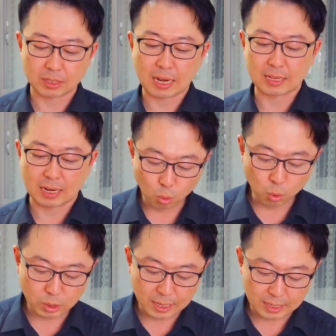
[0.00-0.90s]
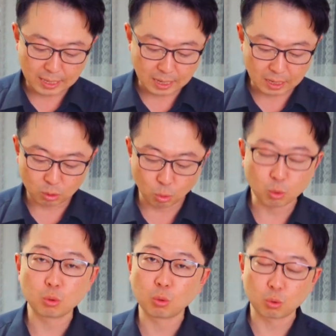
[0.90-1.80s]
살살 오뎅이 약간
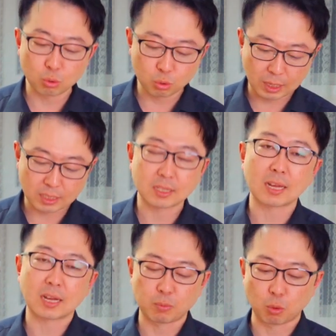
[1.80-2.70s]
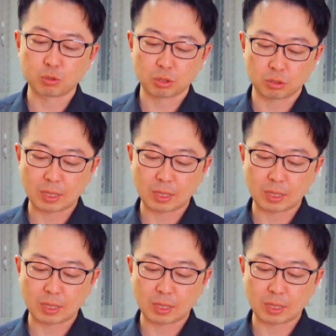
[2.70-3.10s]
노릇노릇해질 때까지 볶아주셔도